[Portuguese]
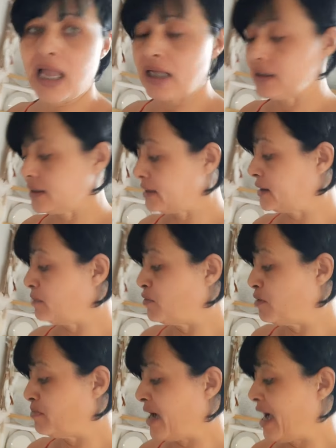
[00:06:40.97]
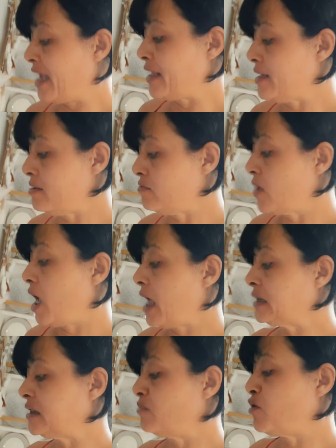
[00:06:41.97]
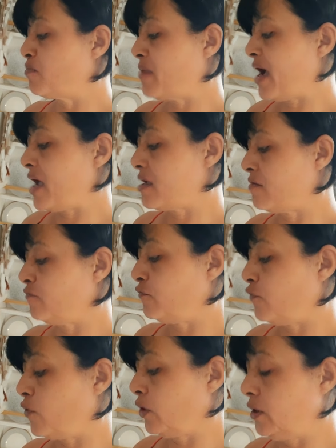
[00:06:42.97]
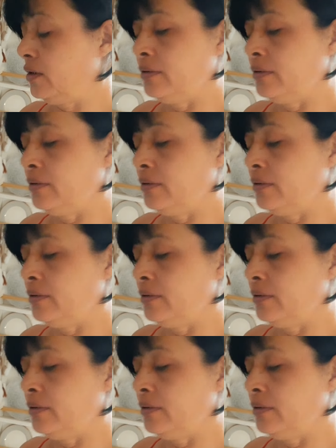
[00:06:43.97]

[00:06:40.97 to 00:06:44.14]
a samambaia. A samambaia foi...